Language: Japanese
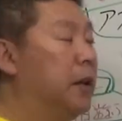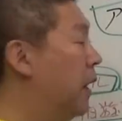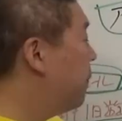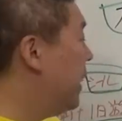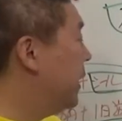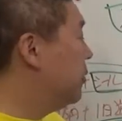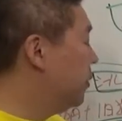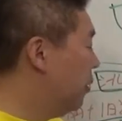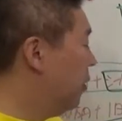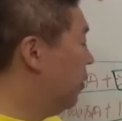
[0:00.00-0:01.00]
やっぱりこ
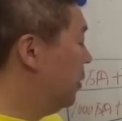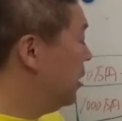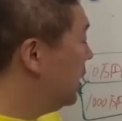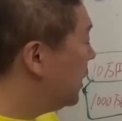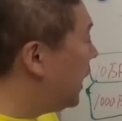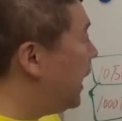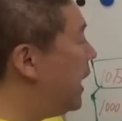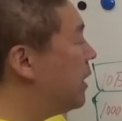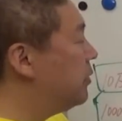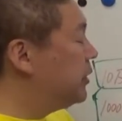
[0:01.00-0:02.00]
の契
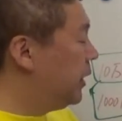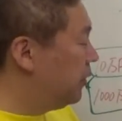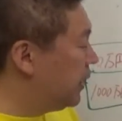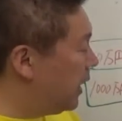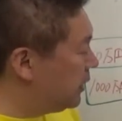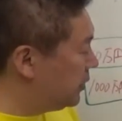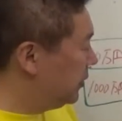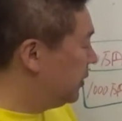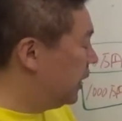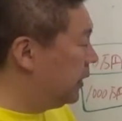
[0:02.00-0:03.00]
約してる台
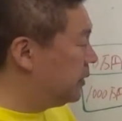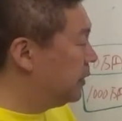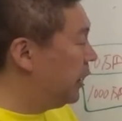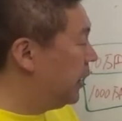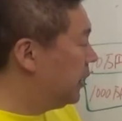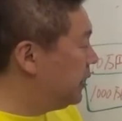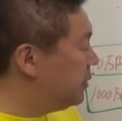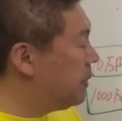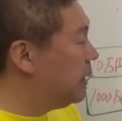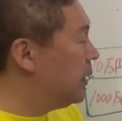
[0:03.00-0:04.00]
数がですね、
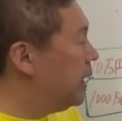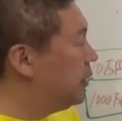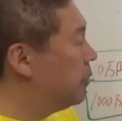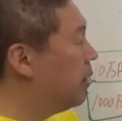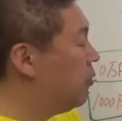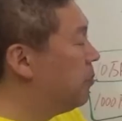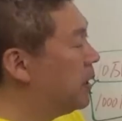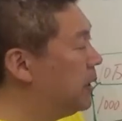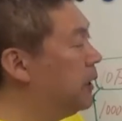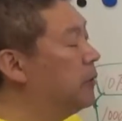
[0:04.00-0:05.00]
1万台とか5
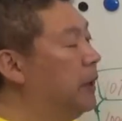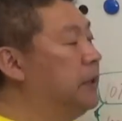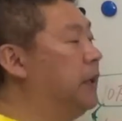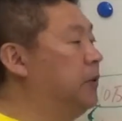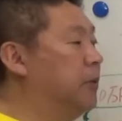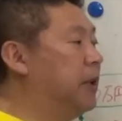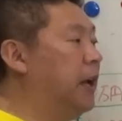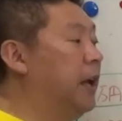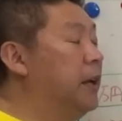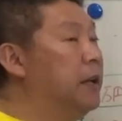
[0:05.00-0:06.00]
万台とかやってるの
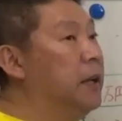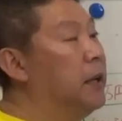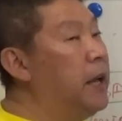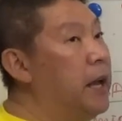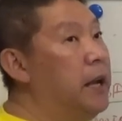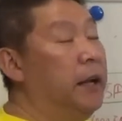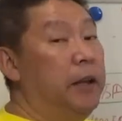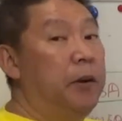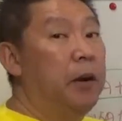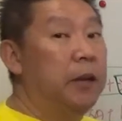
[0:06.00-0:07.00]
で、原価
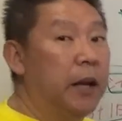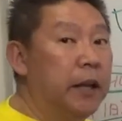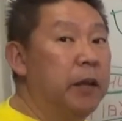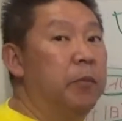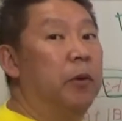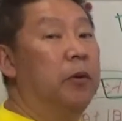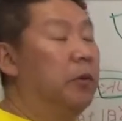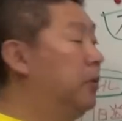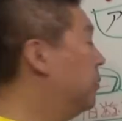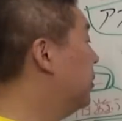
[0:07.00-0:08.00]
で売れるだけでも、
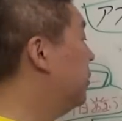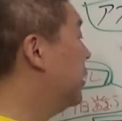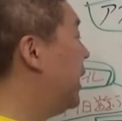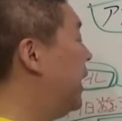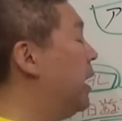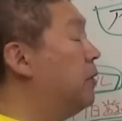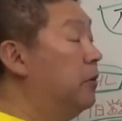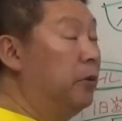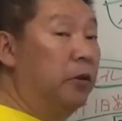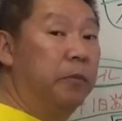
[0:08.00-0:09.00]
ここの契約
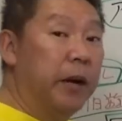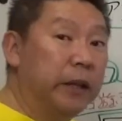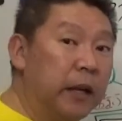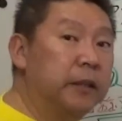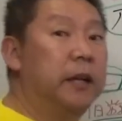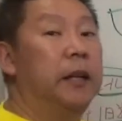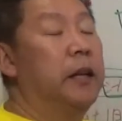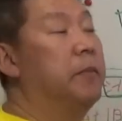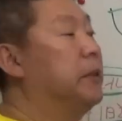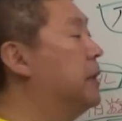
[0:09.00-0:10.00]
のノルマが達成
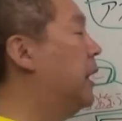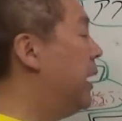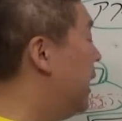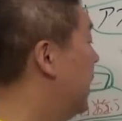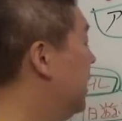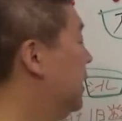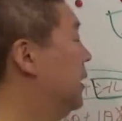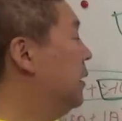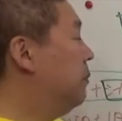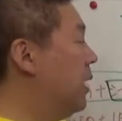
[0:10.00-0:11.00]
できますから、
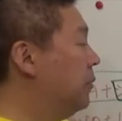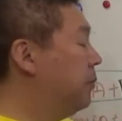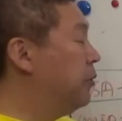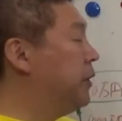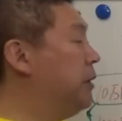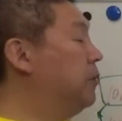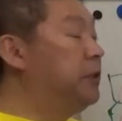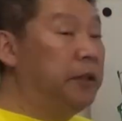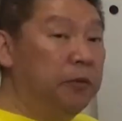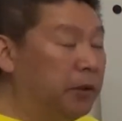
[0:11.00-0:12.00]
まあ僕に、
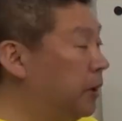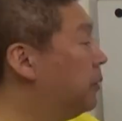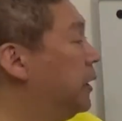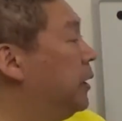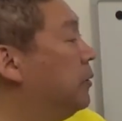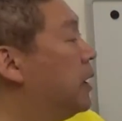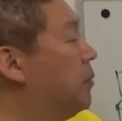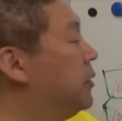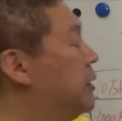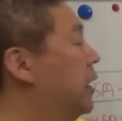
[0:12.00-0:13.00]
うちに売ってくれてる
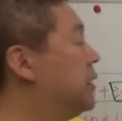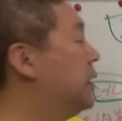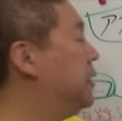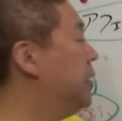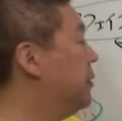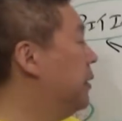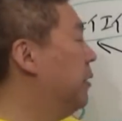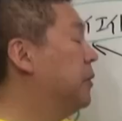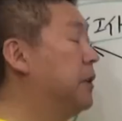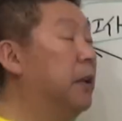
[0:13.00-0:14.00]
株式会社 G
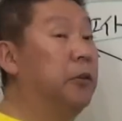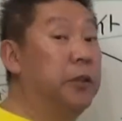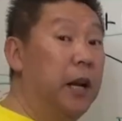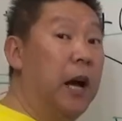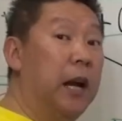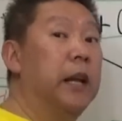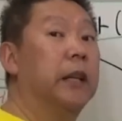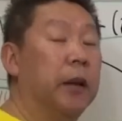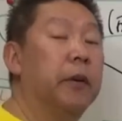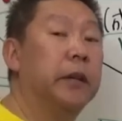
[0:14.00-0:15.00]
クラウドさんとしたらあり
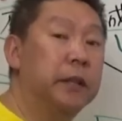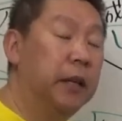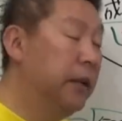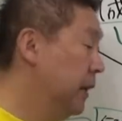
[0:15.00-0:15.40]
がたいわけですね。